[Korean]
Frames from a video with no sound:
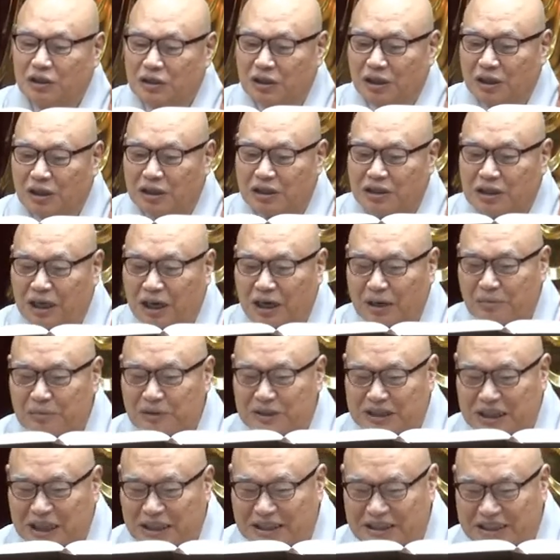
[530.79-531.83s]
덕이다
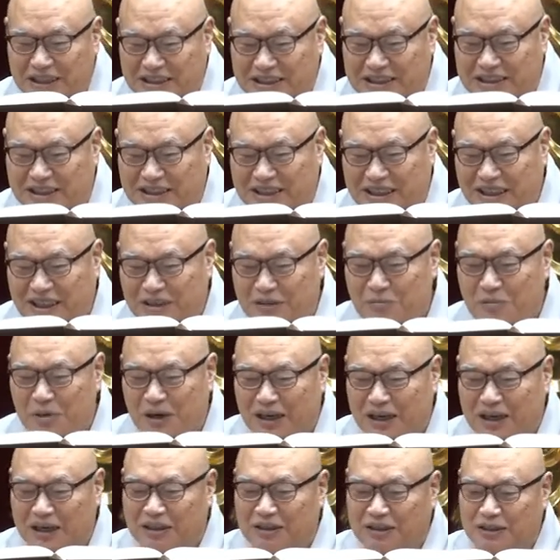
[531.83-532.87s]
하면 잘 됐을 때를
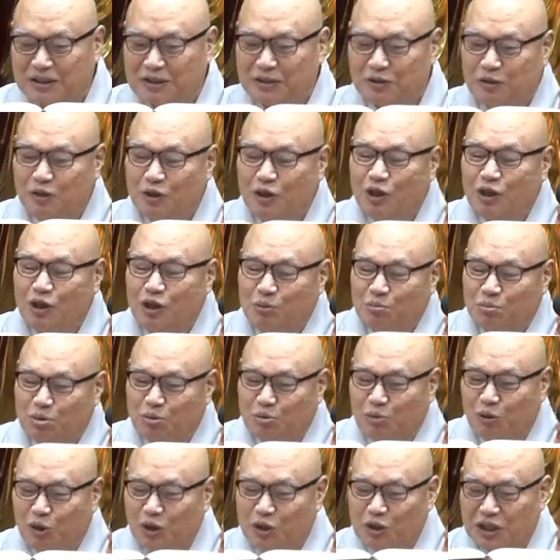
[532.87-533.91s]
말하는 것이고
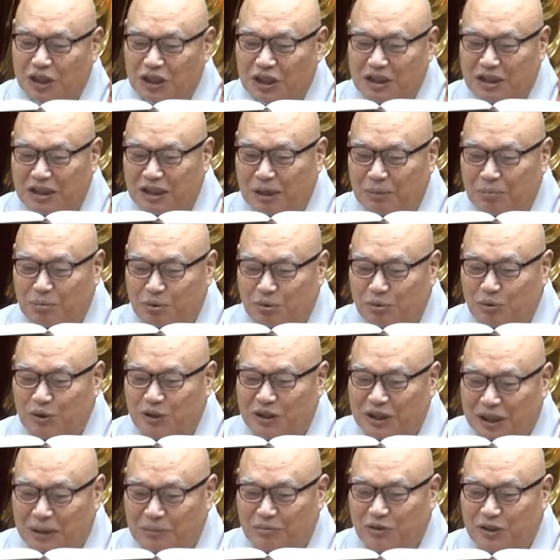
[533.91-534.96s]
부모 덕이다,
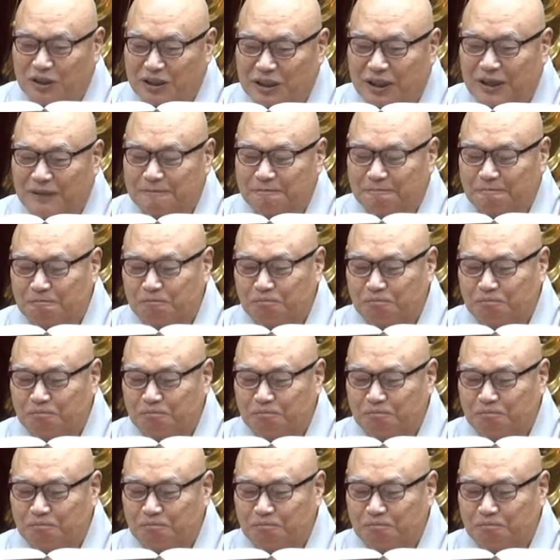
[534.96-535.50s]
부모 때문이다.